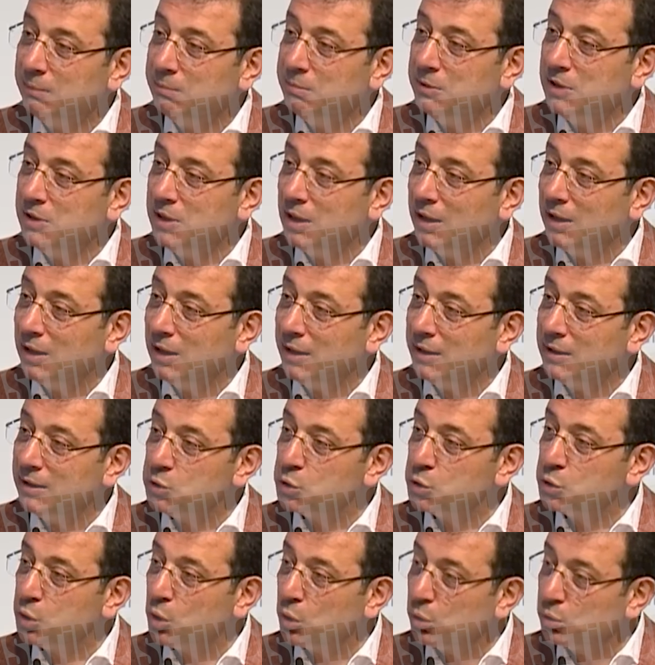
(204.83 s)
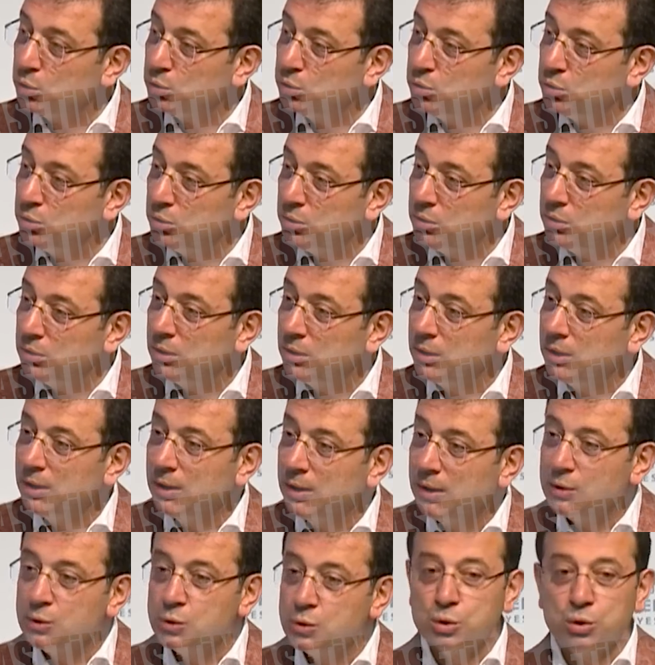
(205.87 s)
binaların çöktüğü,
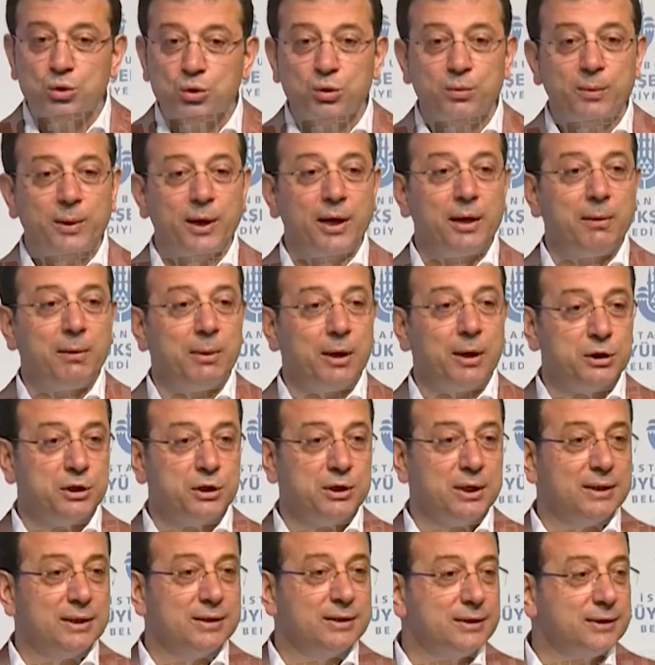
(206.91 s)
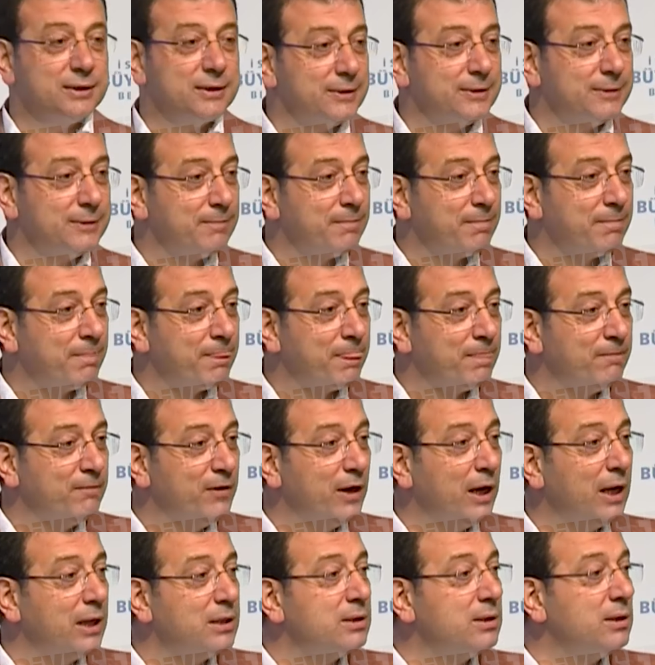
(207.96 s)
çürümeye başladığı ve
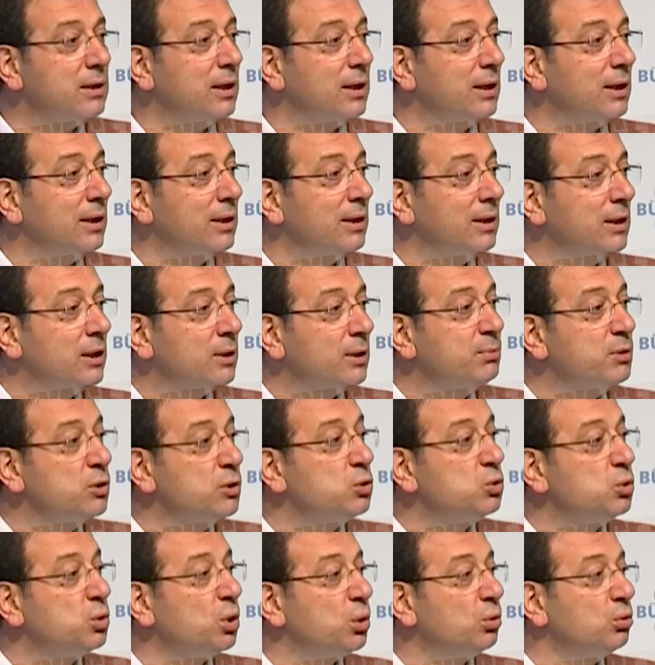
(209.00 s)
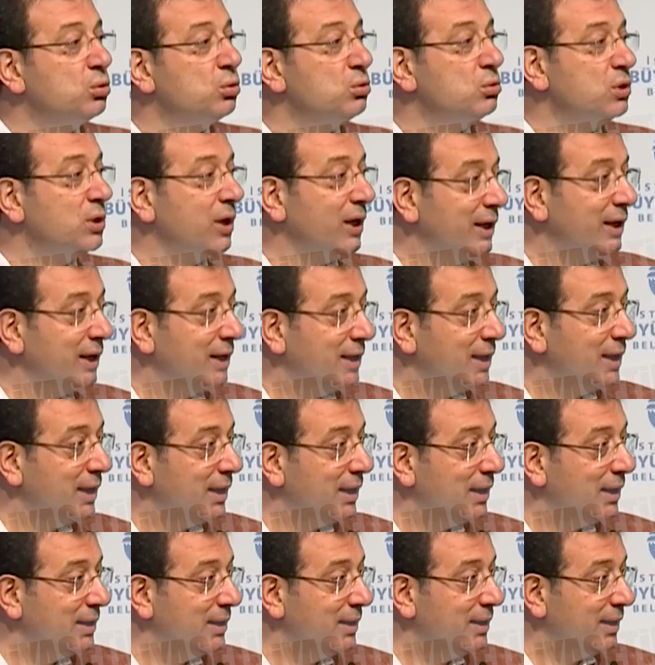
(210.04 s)
hatta bir çöküntü alanı
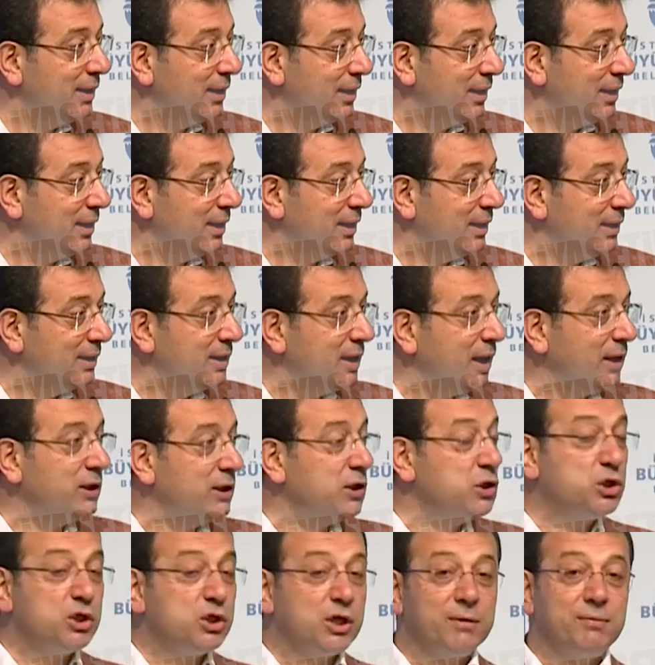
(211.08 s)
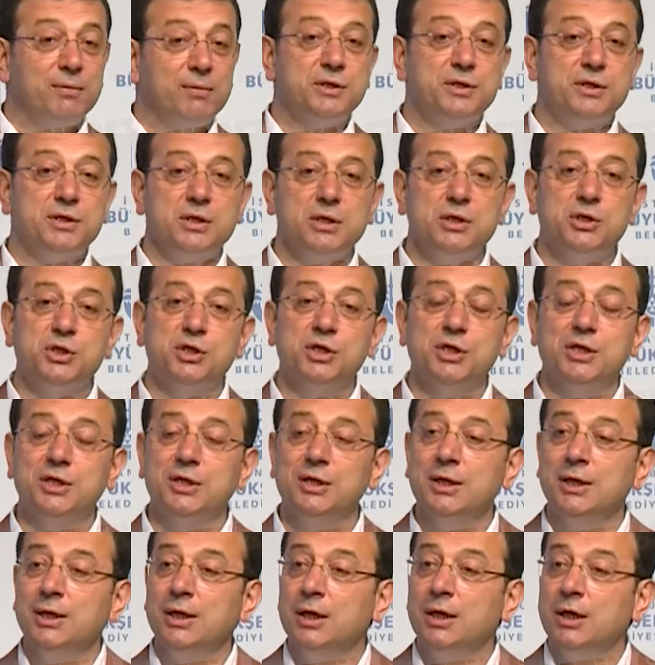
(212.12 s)
haline gelen, yakın çevresi için
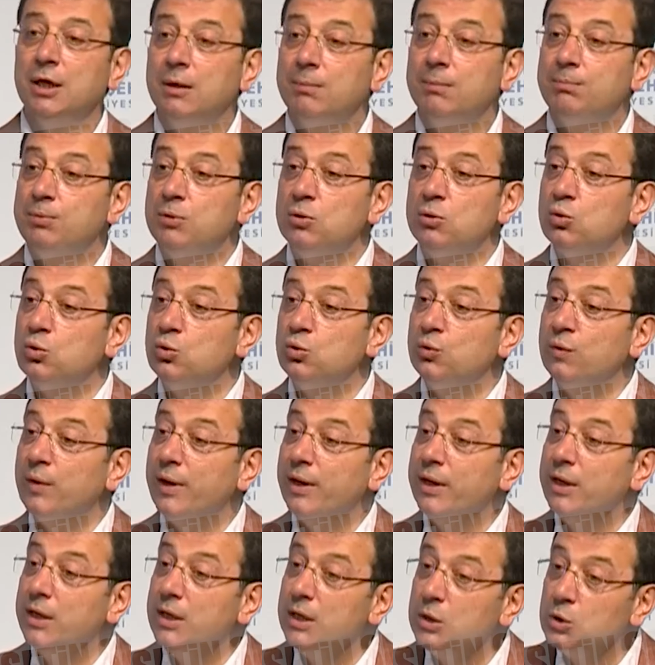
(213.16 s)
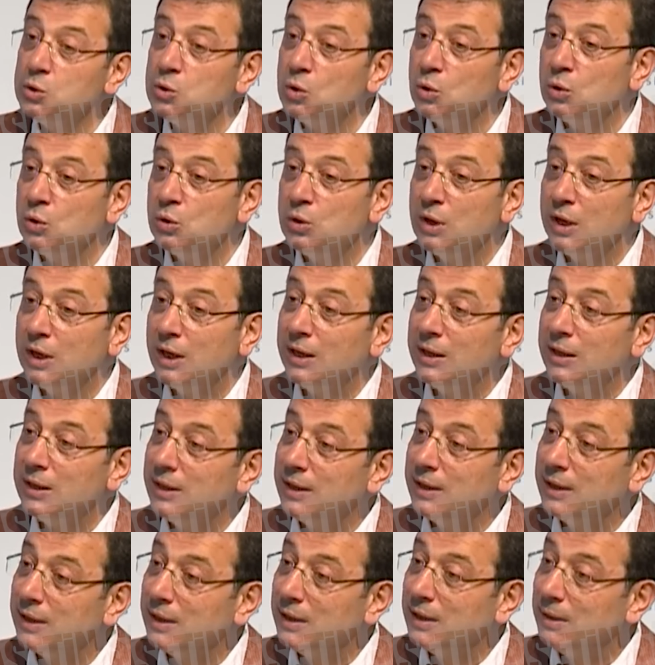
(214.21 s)
bir güvenlik sorunu
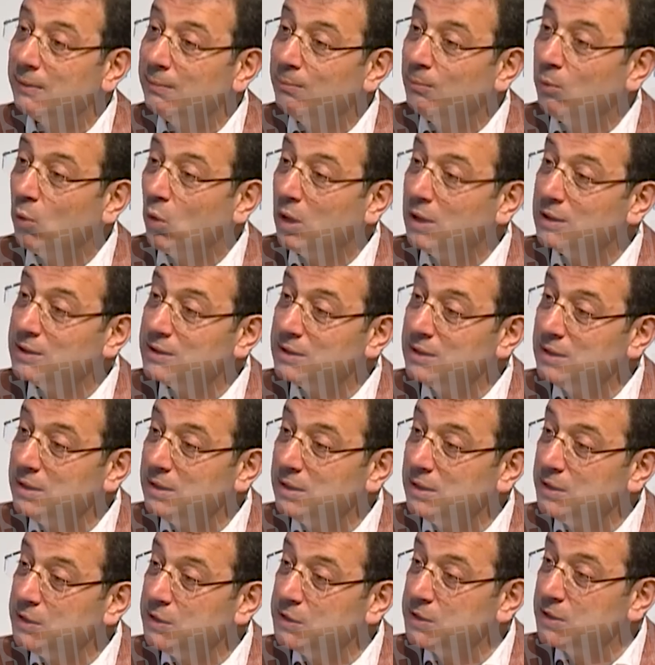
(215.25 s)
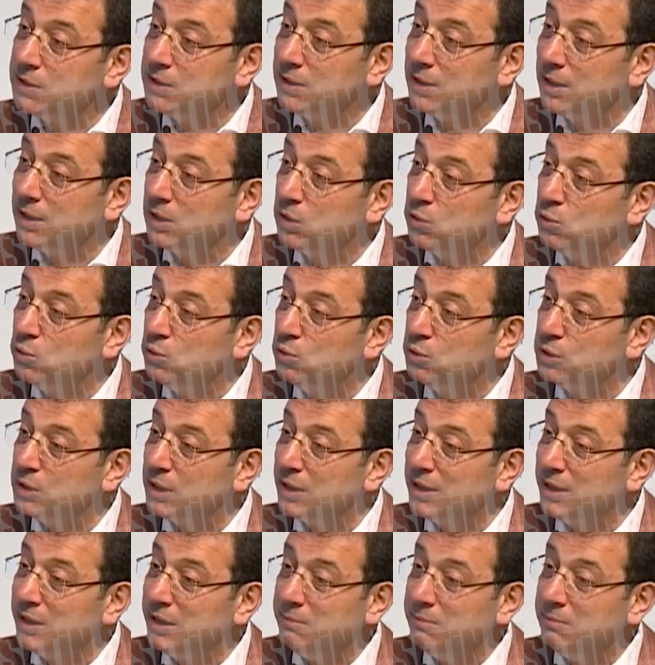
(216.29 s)
haline gelen, boğazın kıyısında
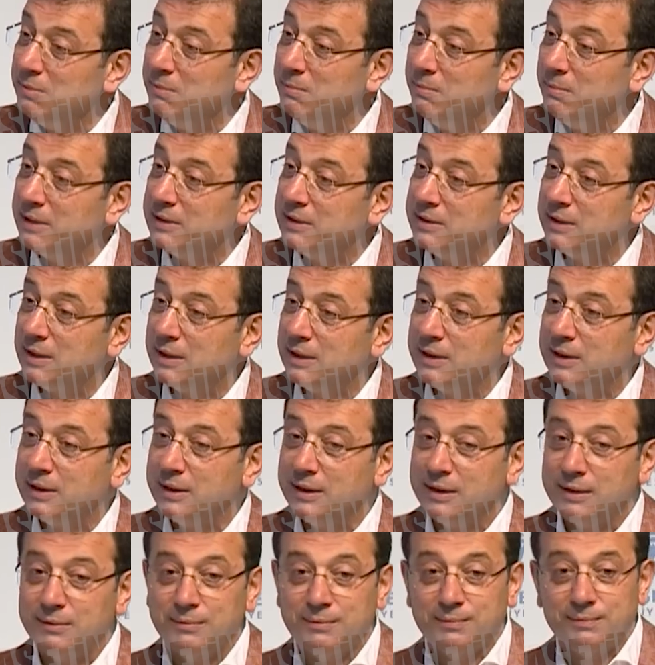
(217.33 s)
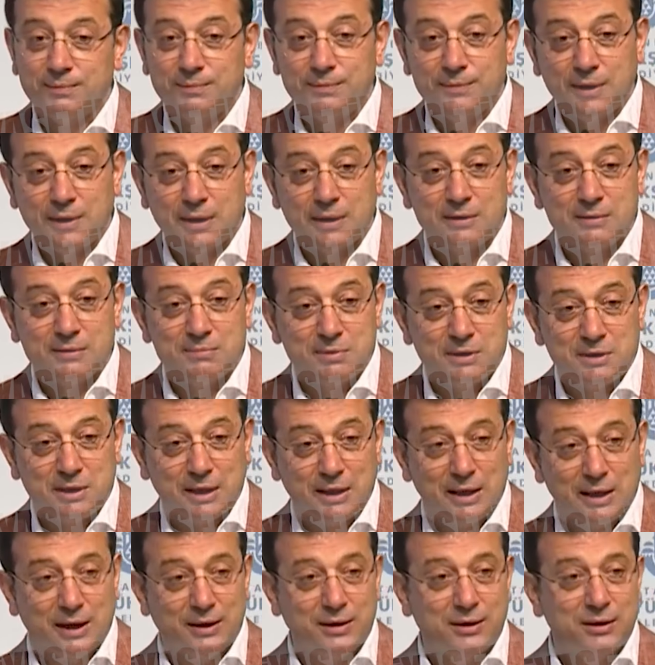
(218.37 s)
250 bin metrekareye yakın bir
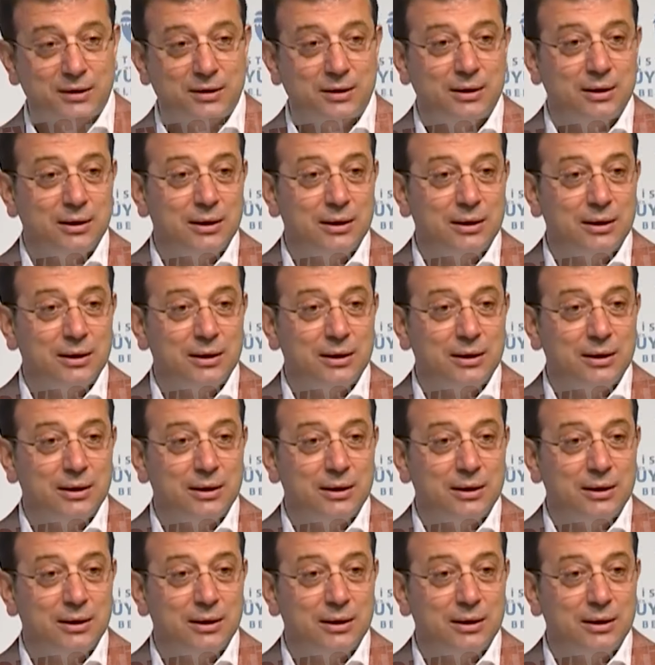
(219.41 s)
alanın